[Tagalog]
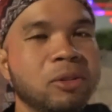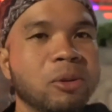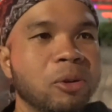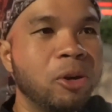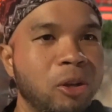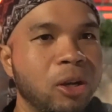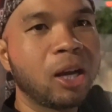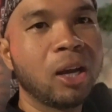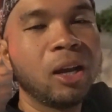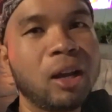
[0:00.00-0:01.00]
So, order
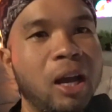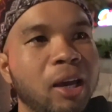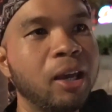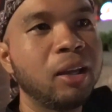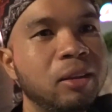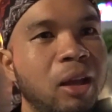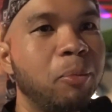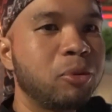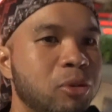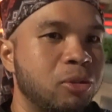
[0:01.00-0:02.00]
ka, kain,
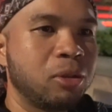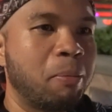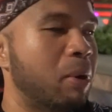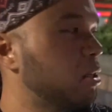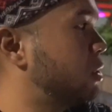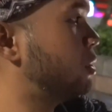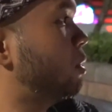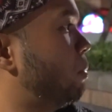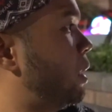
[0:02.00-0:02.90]
tapos labas